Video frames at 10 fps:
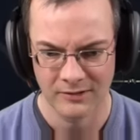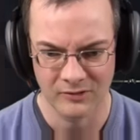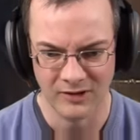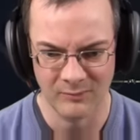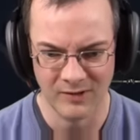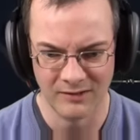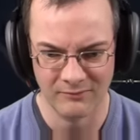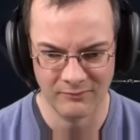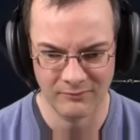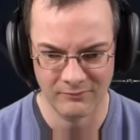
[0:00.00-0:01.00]
Und dann,
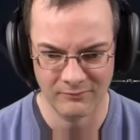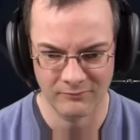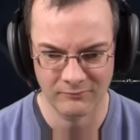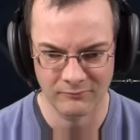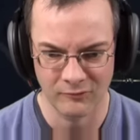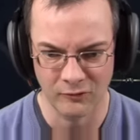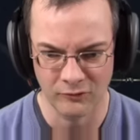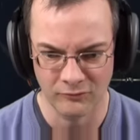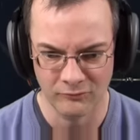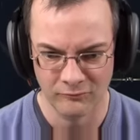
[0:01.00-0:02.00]

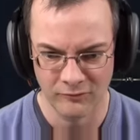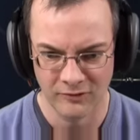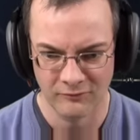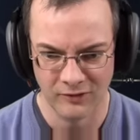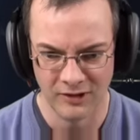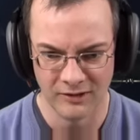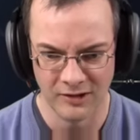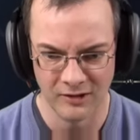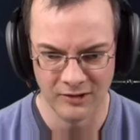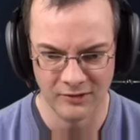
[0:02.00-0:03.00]
also weicht
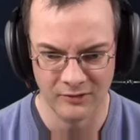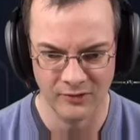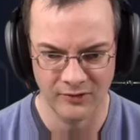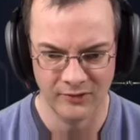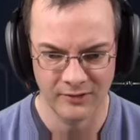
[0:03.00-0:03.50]
gar nicht aus.